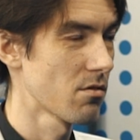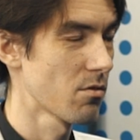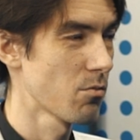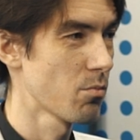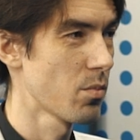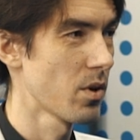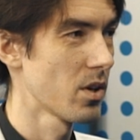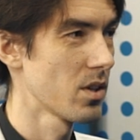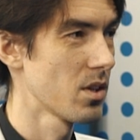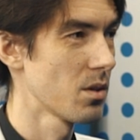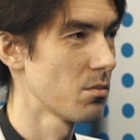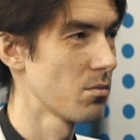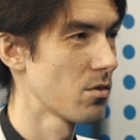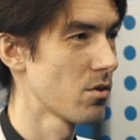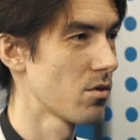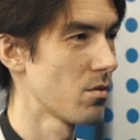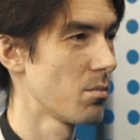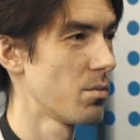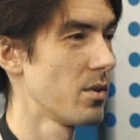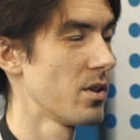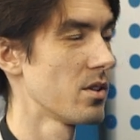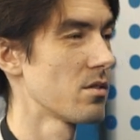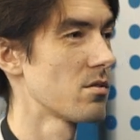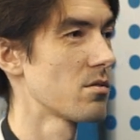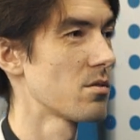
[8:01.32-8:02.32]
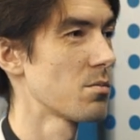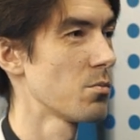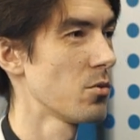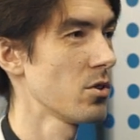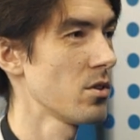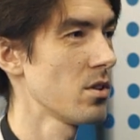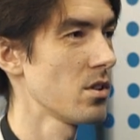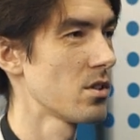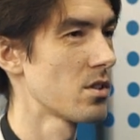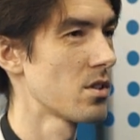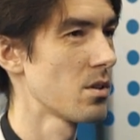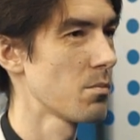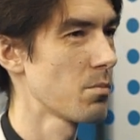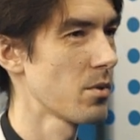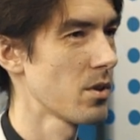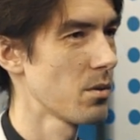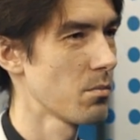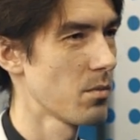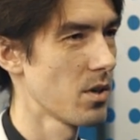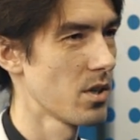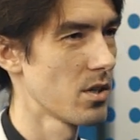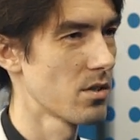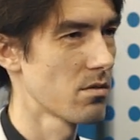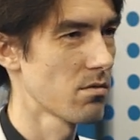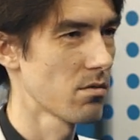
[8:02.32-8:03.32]
вот по одному куплету смотришь и
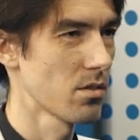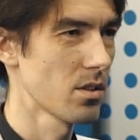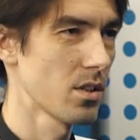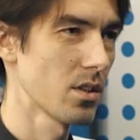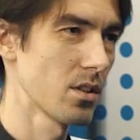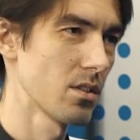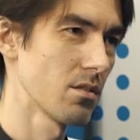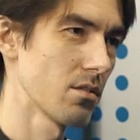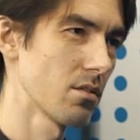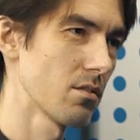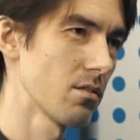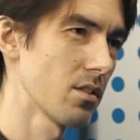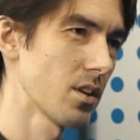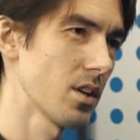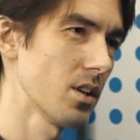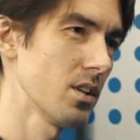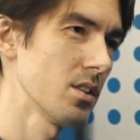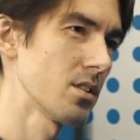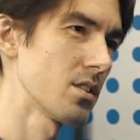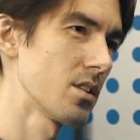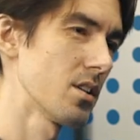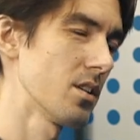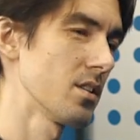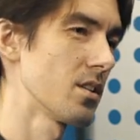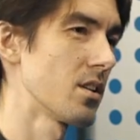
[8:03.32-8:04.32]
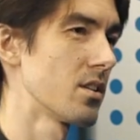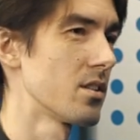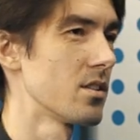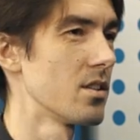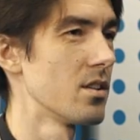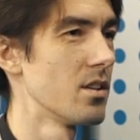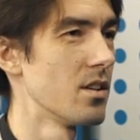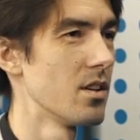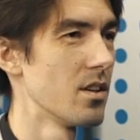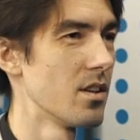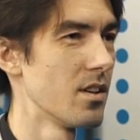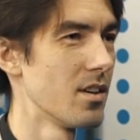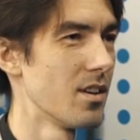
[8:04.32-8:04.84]
понимаешь, вот это вот вокалист, а это ты.